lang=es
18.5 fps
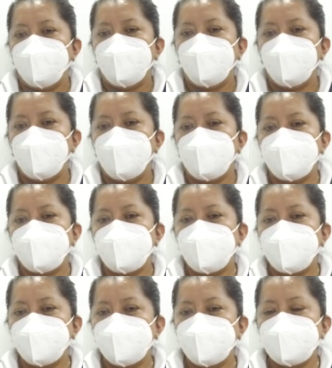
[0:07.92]
Buenas
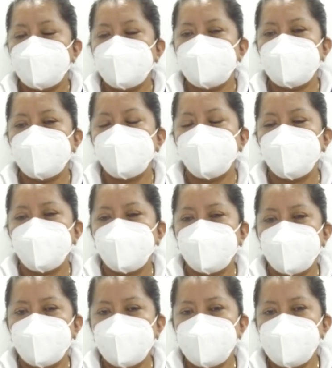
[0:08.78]
tardes.
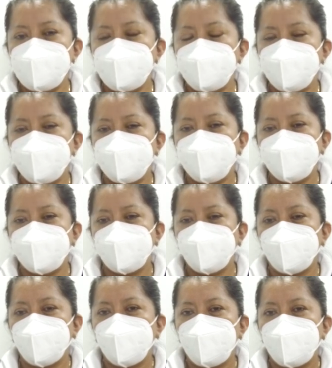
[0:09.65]
Eh,
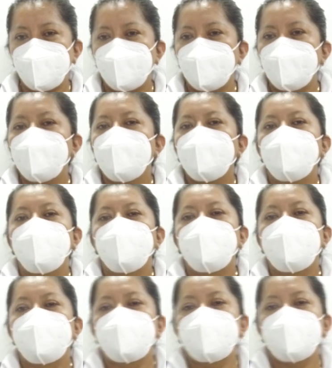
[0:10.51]

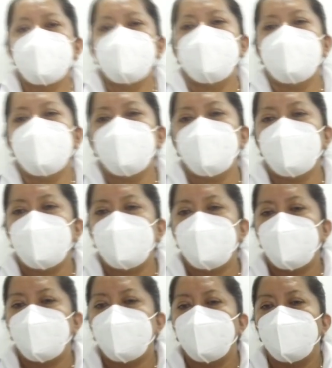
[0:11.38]
por este medio
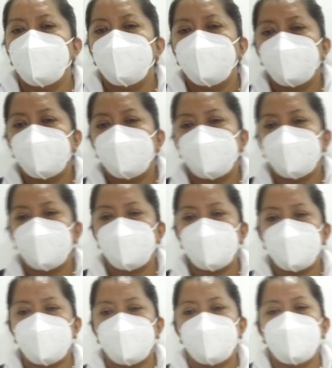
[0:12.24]
quiero
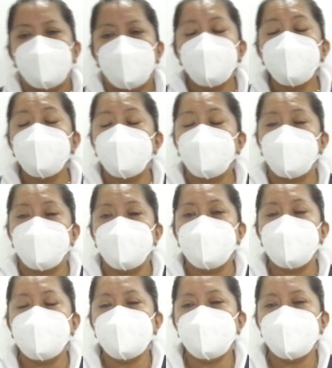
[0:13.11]

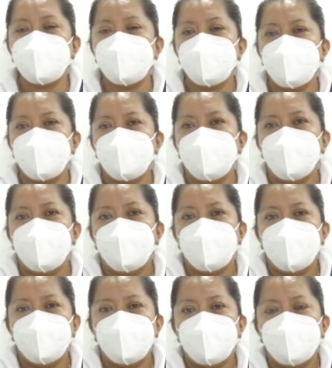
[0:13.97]
informarles
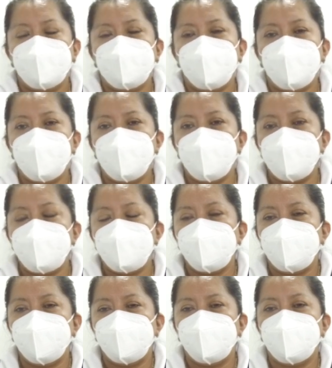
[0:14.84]

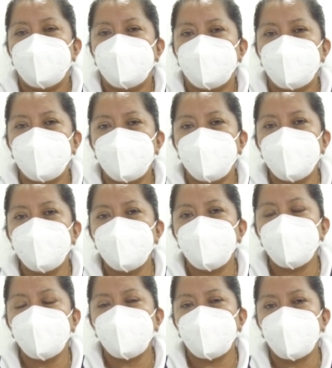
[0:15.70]
que
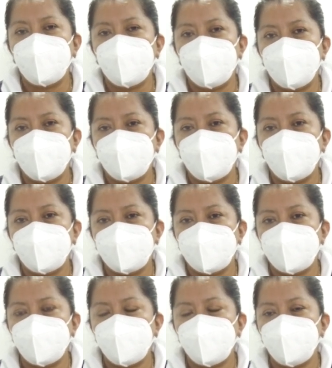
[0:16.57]
seguimos con la
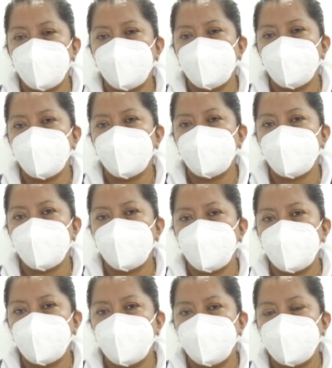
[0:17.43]
vacunación
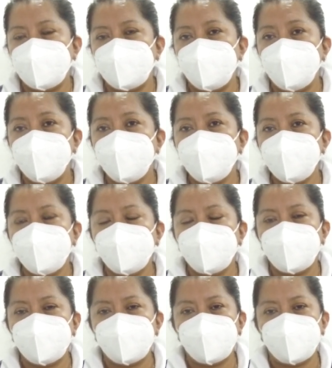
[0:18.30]
masiva
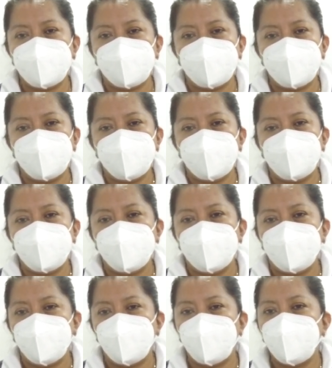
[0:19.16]

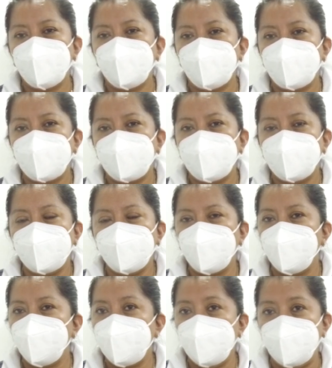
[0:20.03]
contra el
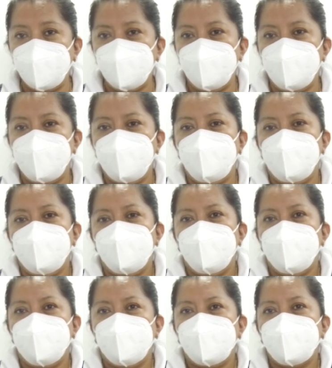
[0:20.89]
COVID.
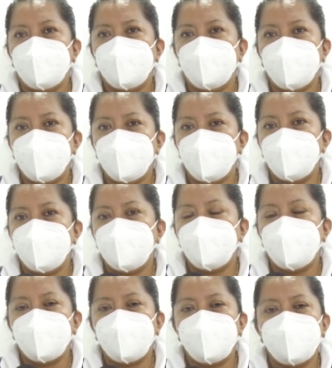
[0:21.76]

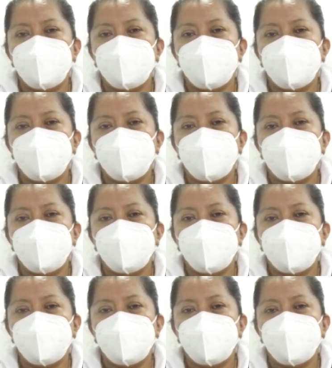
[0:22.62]
Eh,